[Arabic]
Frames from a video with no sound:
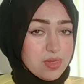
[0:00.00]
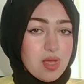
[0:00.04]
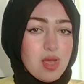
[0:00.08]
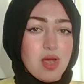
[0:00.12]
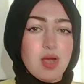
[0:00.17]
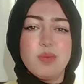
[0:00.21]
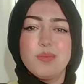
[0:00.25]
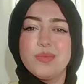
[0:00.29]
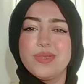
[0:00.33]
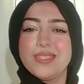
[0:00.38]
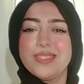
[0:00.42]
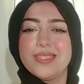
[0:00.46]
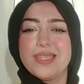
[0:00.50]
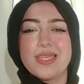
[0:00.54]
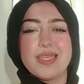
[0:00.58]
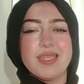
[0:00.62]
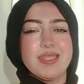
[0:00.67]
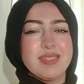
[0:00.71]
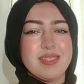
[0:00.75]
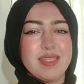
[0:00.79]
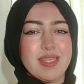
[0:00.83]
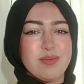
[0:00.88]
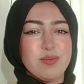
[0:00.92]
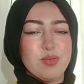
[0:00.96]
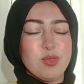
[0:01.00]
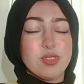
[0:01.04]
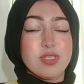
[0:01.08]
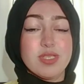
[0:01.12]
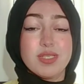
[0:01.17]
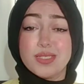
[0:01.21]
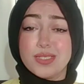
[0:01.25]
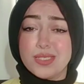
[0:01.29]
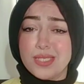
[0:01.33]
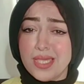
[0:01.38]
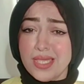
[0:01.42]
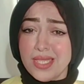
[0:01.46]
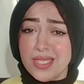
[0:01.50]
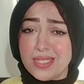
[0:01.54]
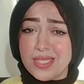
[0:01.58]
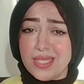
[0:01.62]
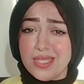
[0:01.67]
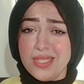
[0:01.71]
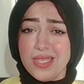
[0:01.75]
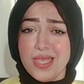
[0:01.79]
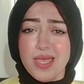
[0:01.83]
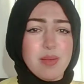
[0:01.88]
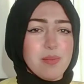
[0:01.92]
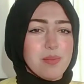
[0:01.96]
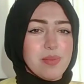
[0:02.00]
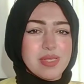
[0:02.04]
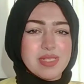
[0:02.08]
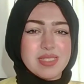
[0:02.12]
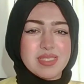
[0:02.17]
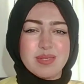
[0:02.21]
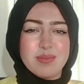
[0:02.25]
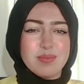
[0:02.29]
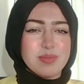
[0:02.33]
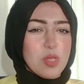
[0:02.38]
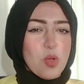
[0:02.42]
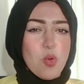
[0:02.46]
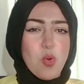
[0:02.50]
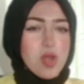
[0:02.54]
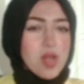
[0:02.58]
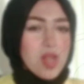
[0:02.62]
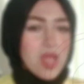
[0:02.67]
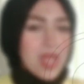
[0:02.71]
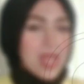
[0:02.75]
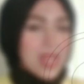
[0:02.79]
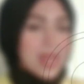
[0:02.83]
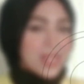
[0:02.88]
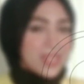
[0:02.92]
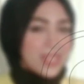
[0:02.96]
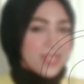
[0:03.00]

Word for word: أه منك أنت يا بوتين ساكت كده بس مدورها على